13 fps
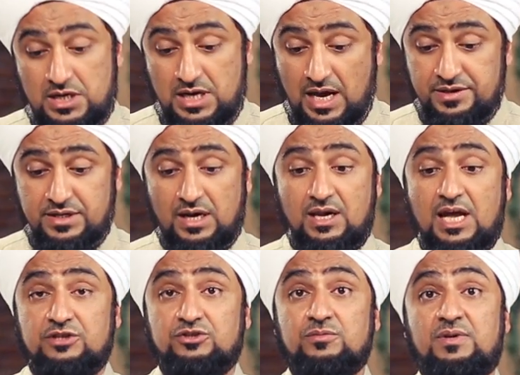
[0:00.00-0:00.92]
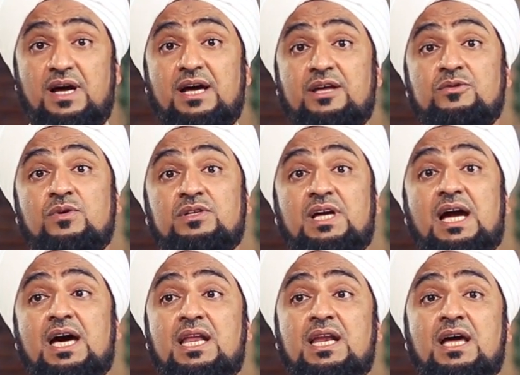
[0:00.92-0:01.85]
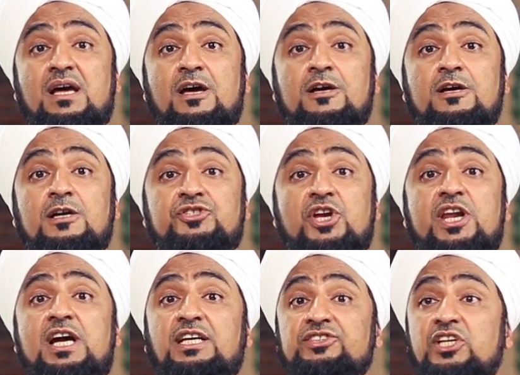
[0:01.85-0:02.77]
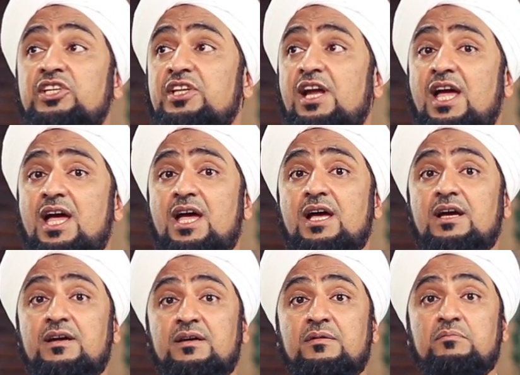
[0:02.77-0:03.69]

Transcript: لأن الله سبحانه وتعالى شرح صدرها